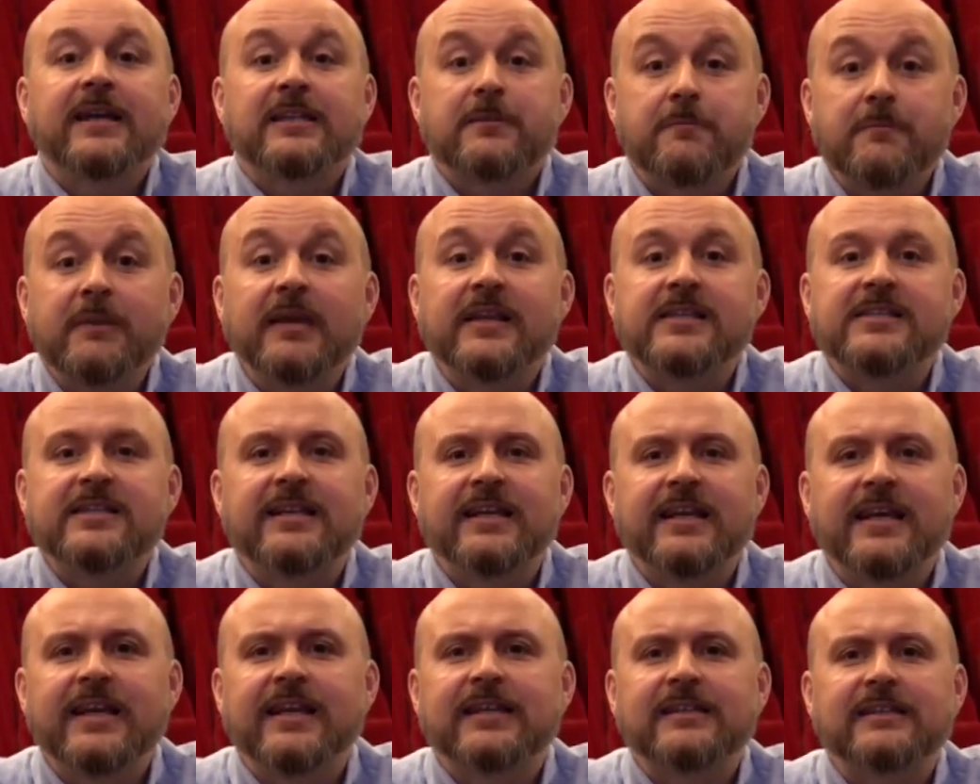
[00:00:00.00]

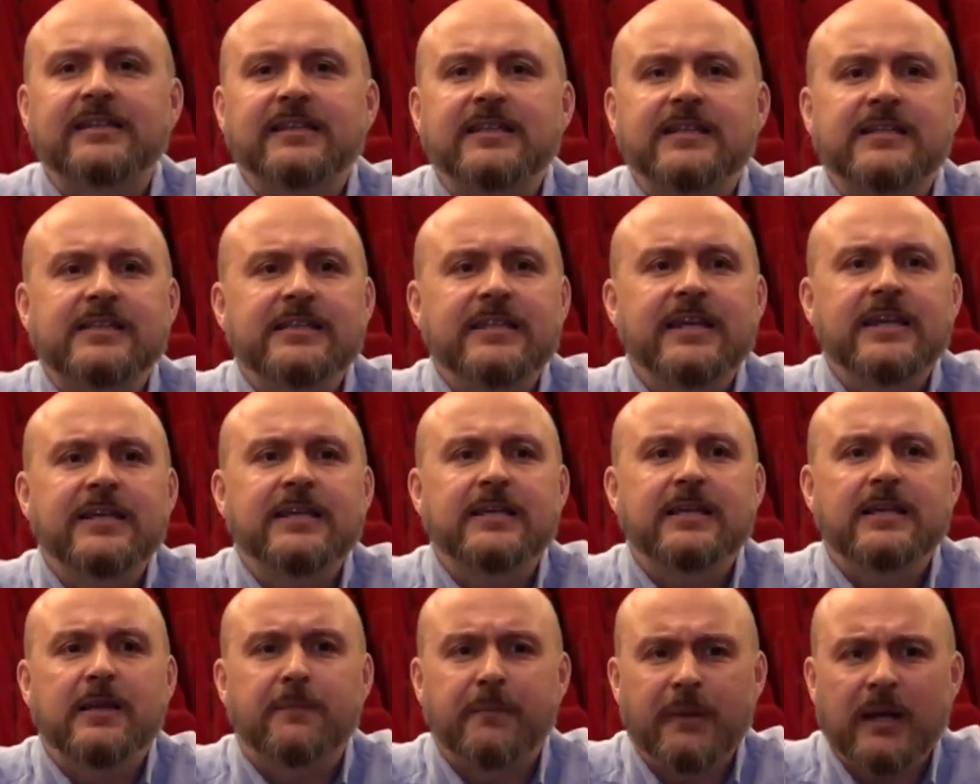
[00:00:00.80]
отметили этот
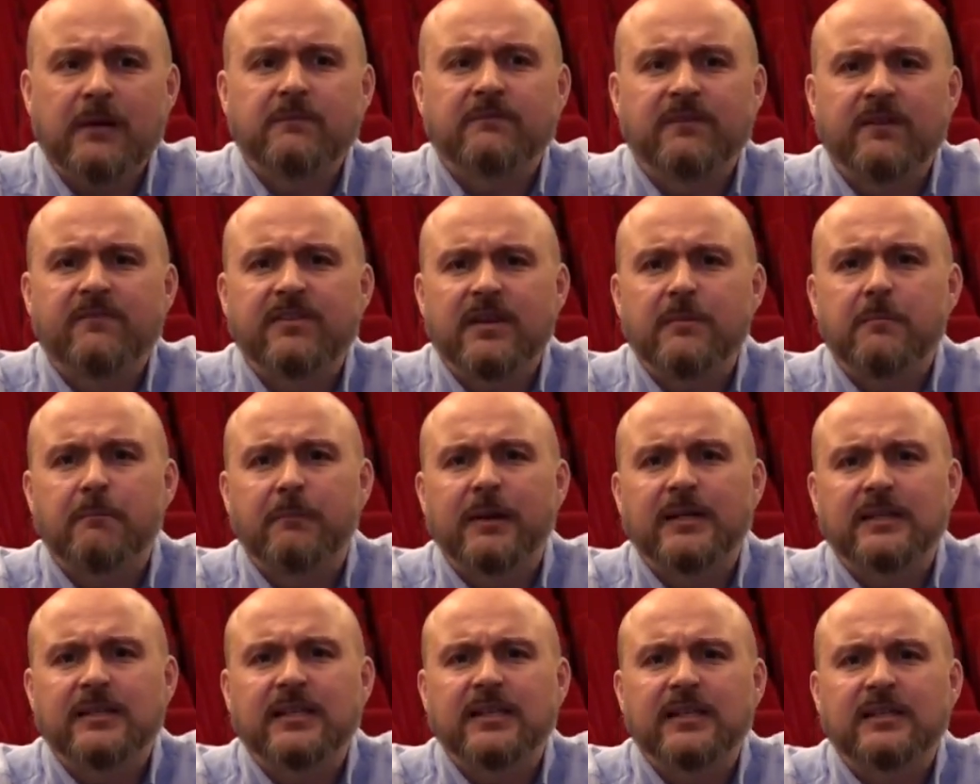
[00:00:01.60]
день, и прямо во время
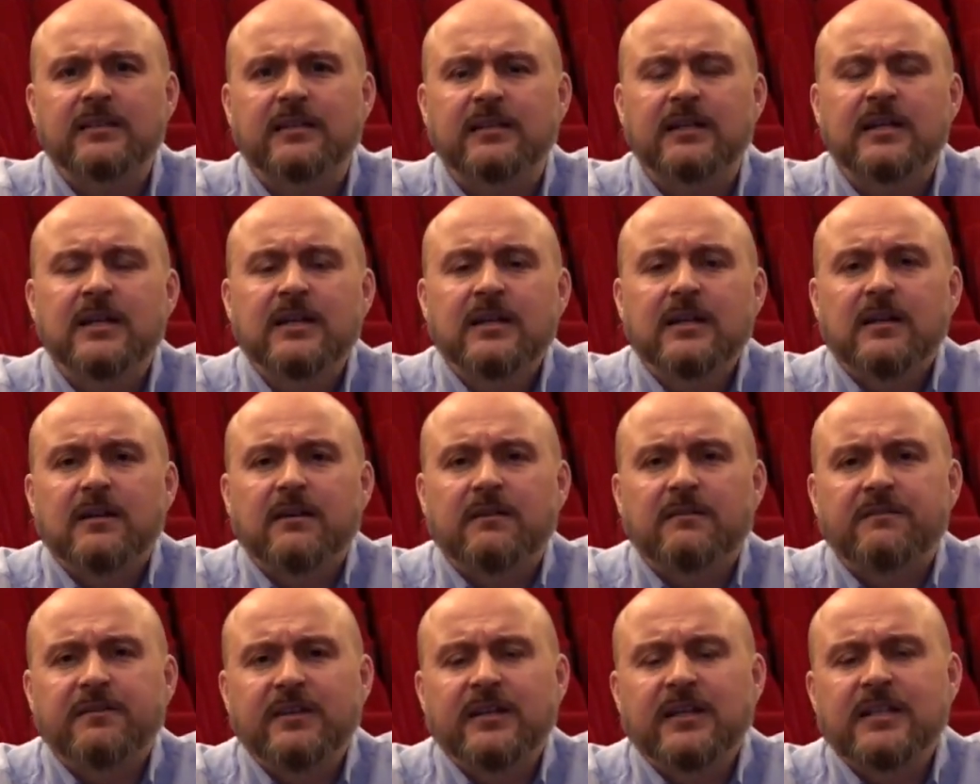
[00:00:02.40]
банкета
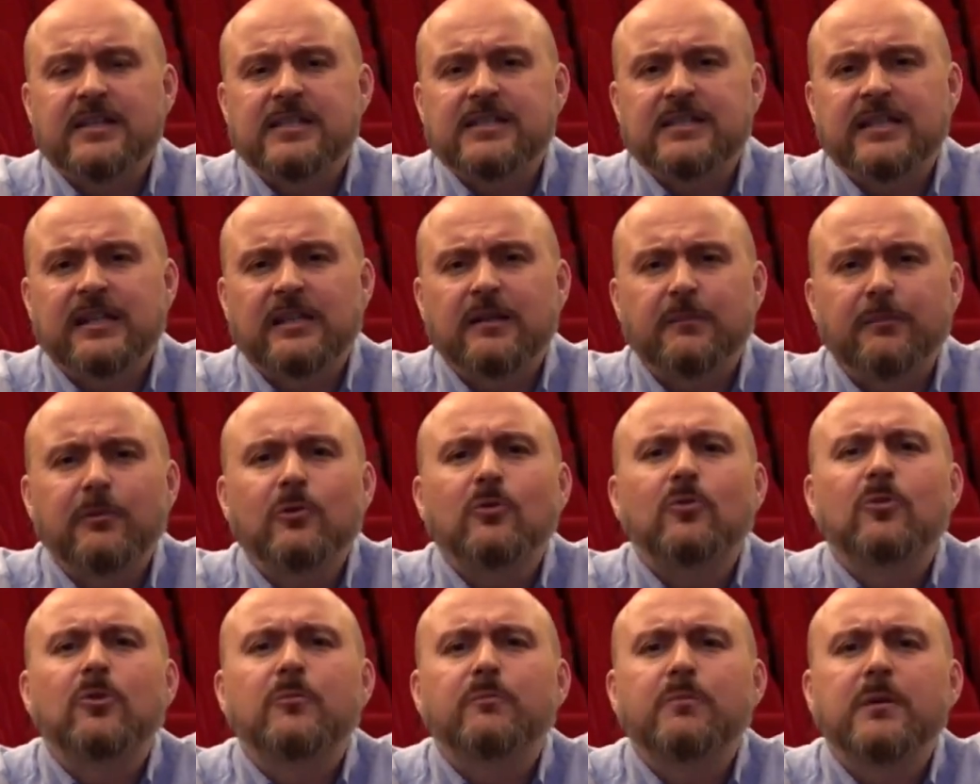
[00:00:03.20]
Филини стало
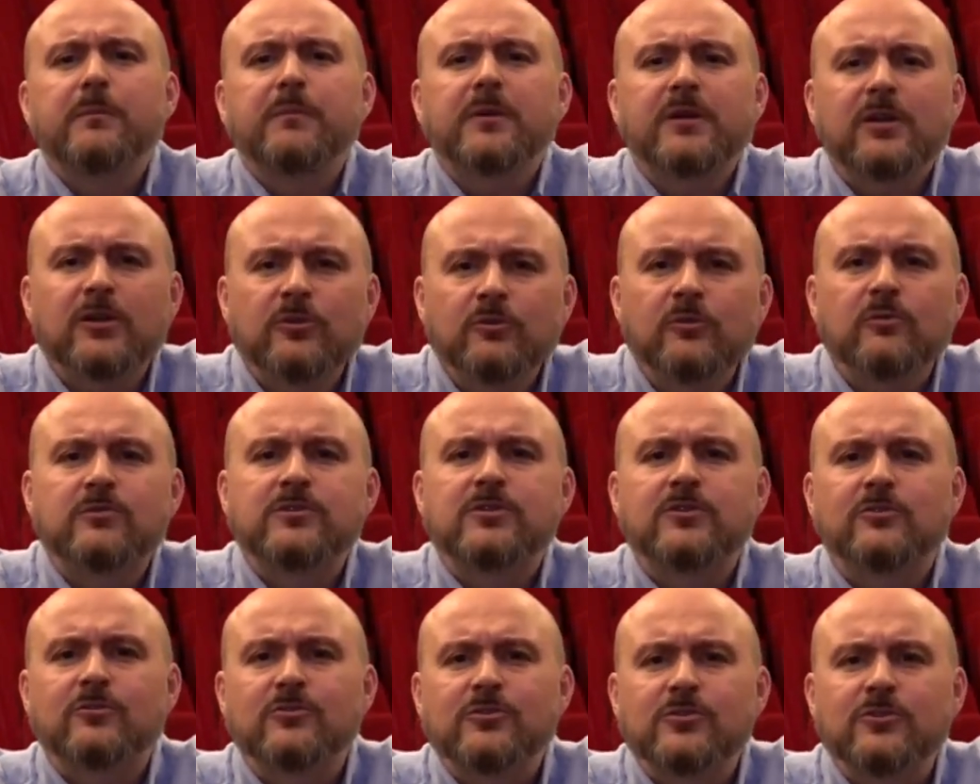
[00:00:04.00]
плохо, он
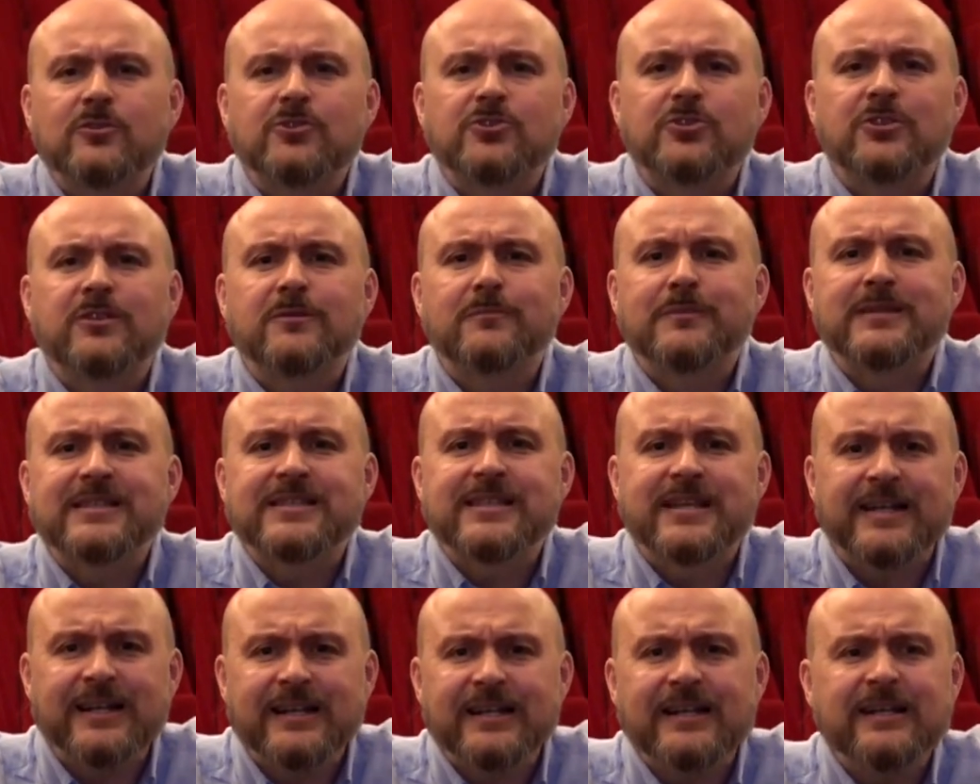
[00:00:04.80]
поперхнулся кусочком
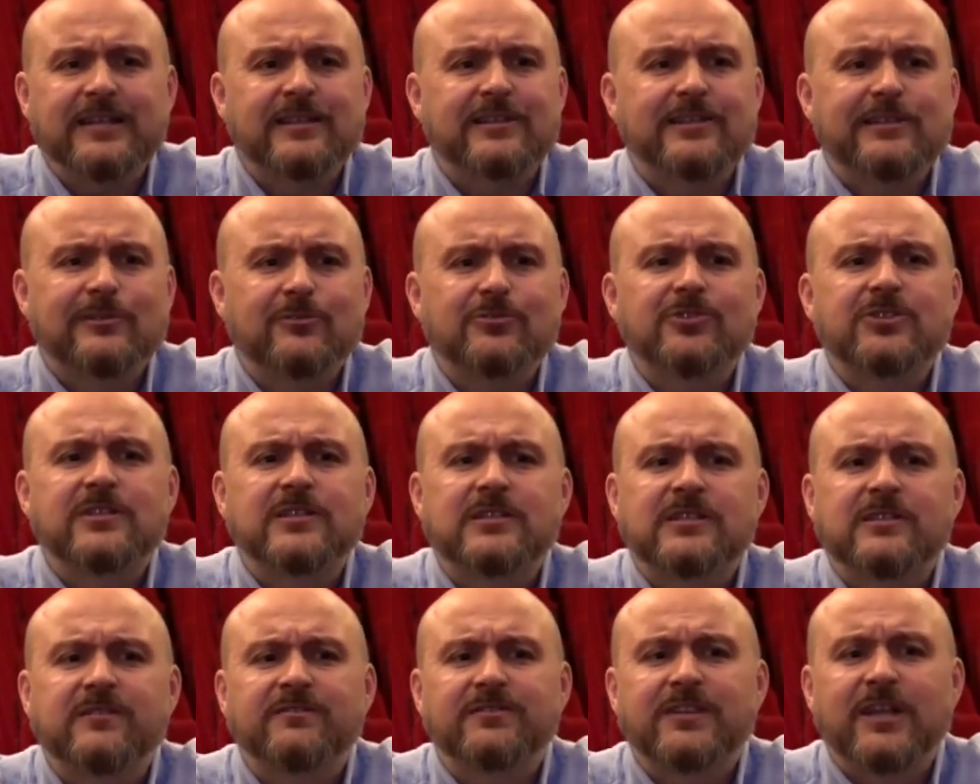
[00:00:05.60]
моцареллы,
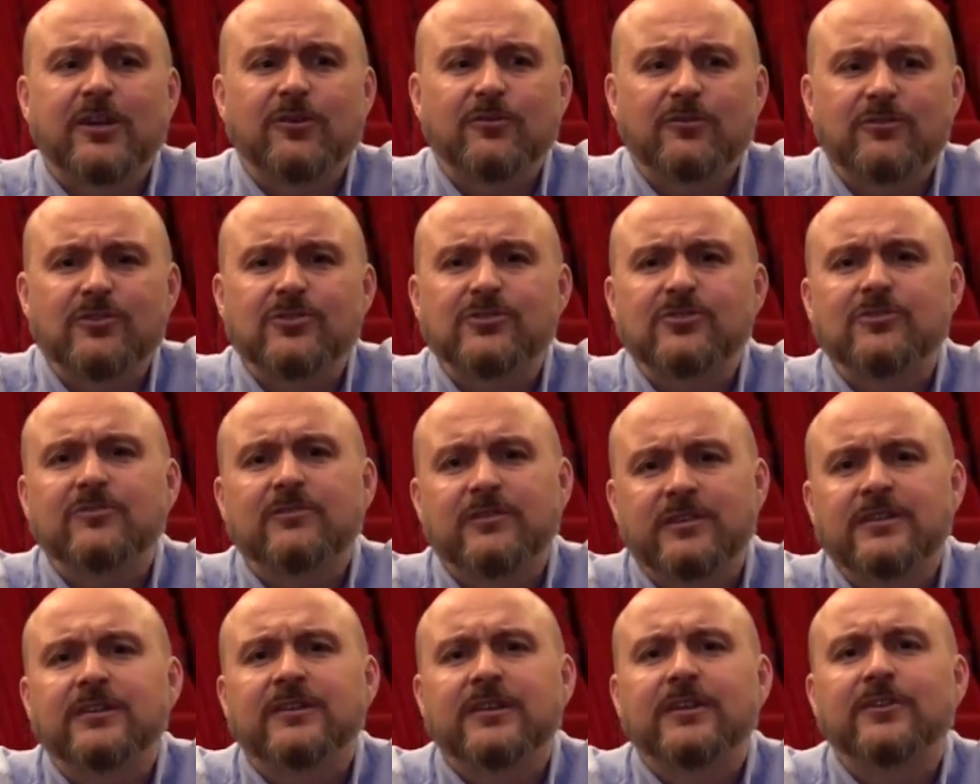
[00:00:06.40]
случился второй инсульт,
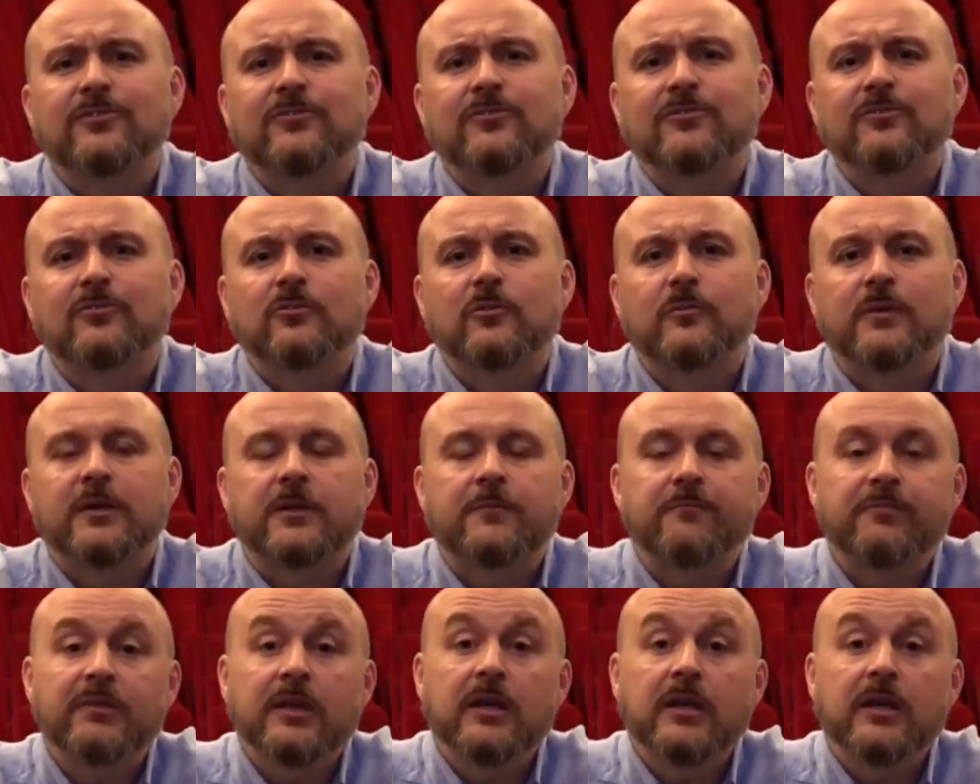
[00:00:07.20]
и он умер.